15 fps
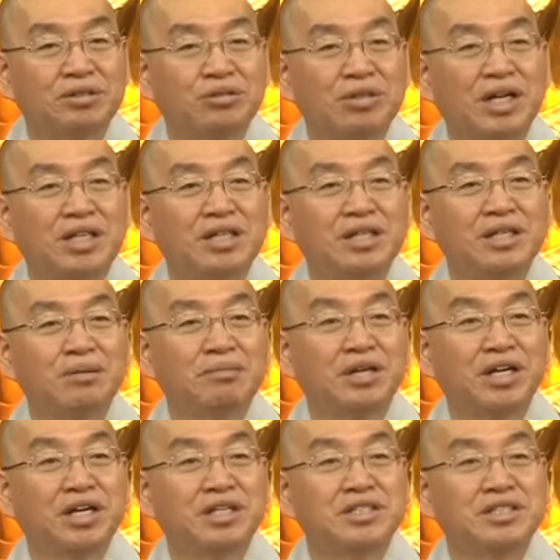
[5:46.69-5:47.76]
귀 안 들리면
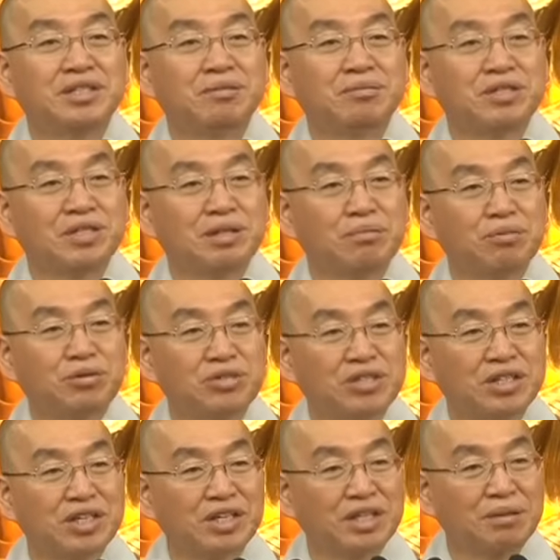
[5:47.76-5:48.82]
해결책이 없었는데
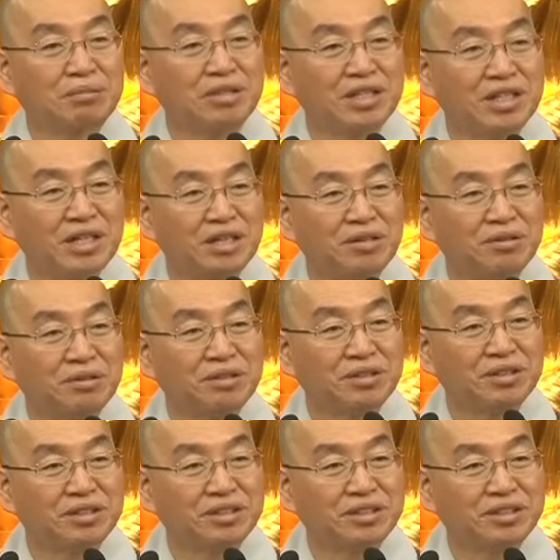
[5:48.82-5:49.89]
보청기 끼면 되고
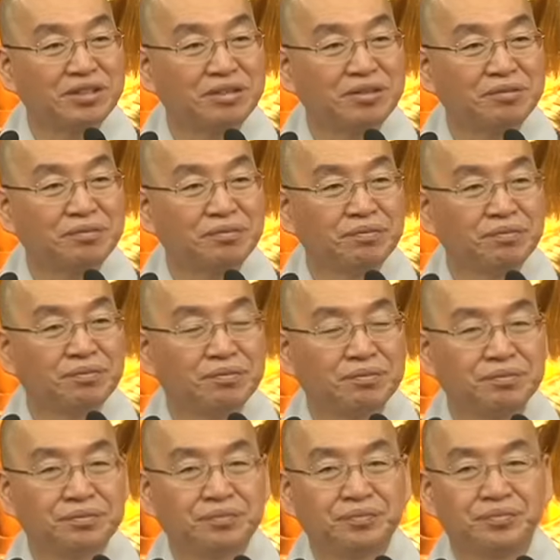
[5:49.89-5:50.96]
그죠?
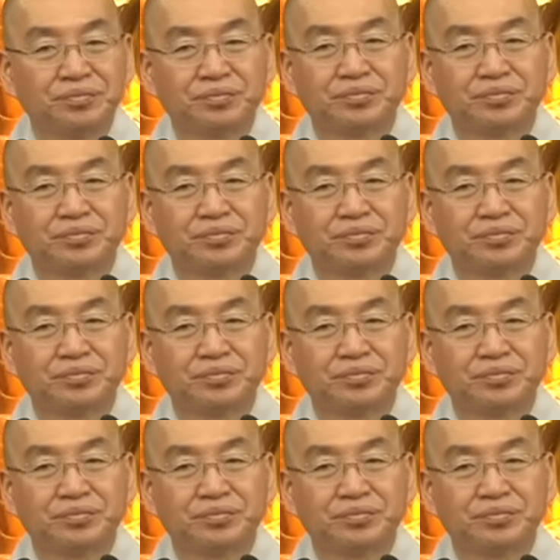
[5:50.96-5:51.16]
음.